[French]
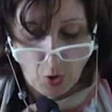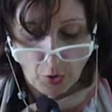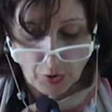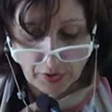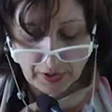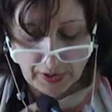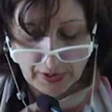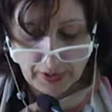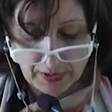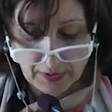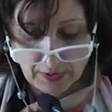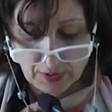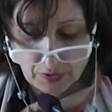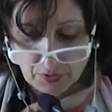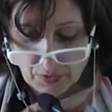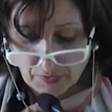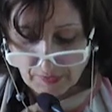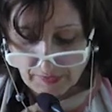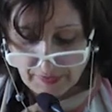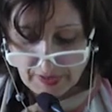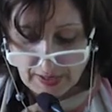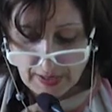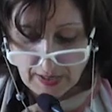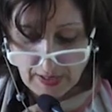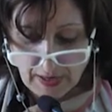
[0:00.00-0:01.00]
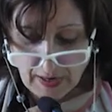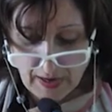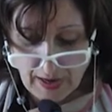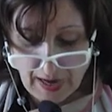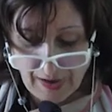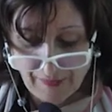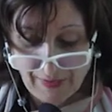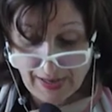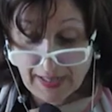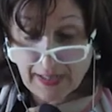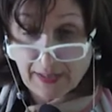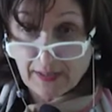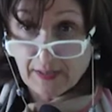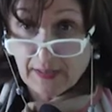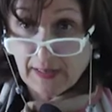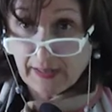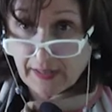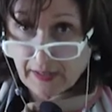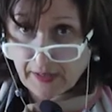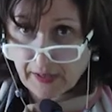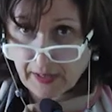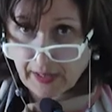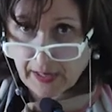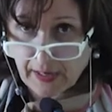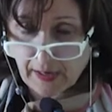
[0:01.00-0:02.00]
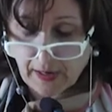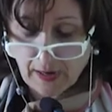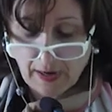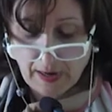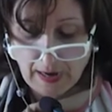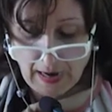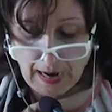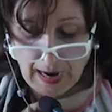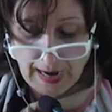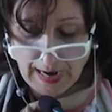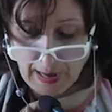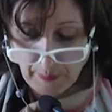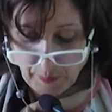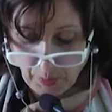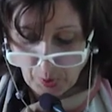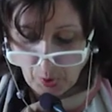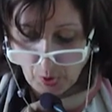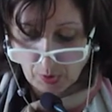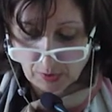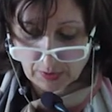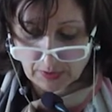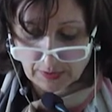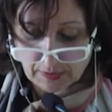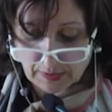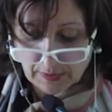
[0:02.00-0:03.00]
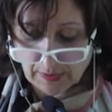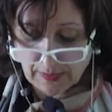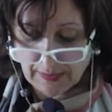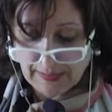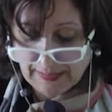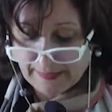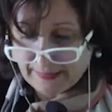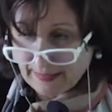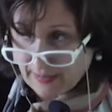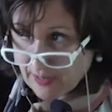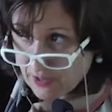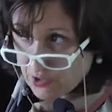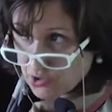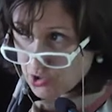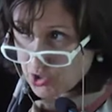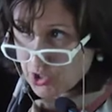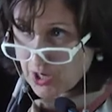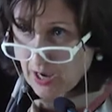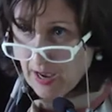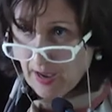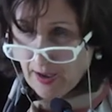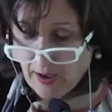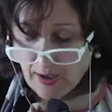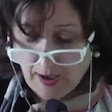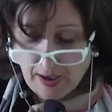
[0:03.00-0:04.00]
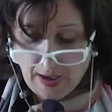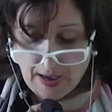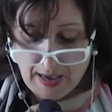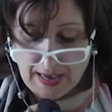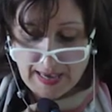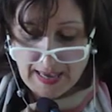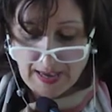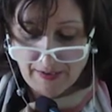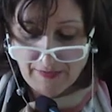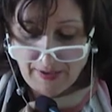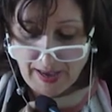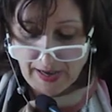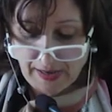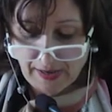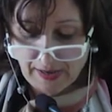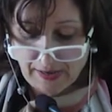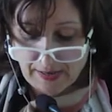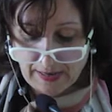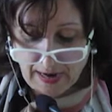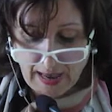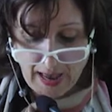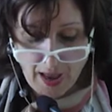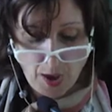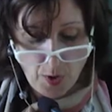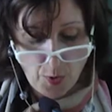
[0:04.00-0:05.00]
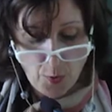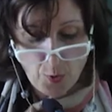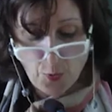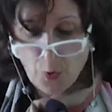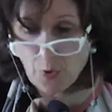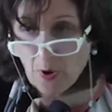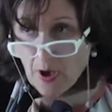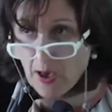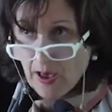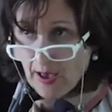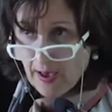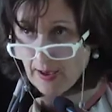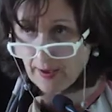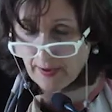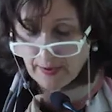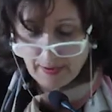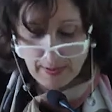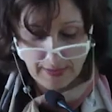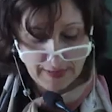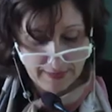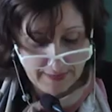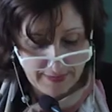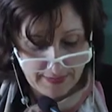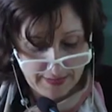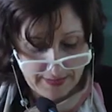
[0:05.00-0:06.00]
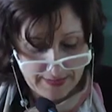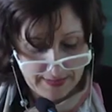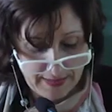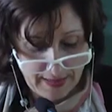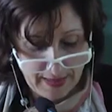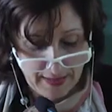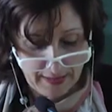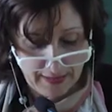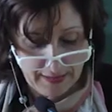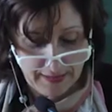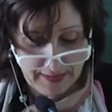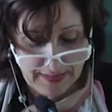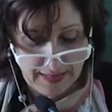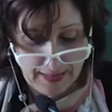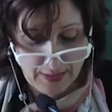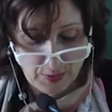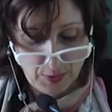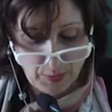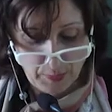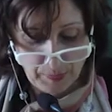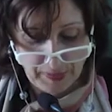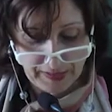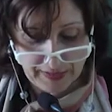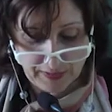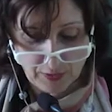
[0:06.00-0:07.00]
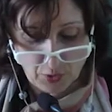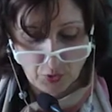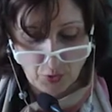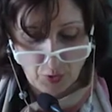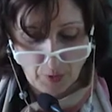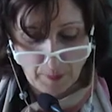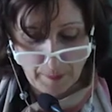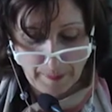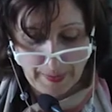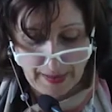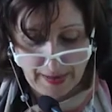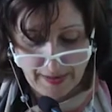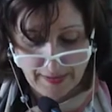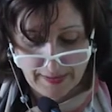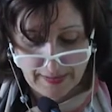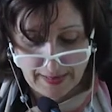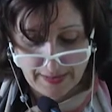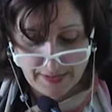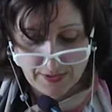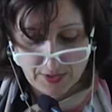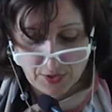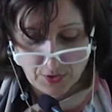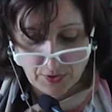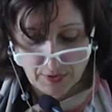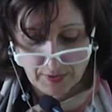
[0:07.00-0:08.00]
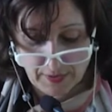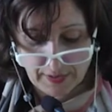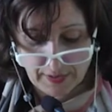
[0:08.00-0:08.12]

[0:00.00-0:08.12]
Henri de Deville, avec le cri à la porte, l'étranger, et avec les UE, e de ceux qui ne lui pardonneront pas l'accent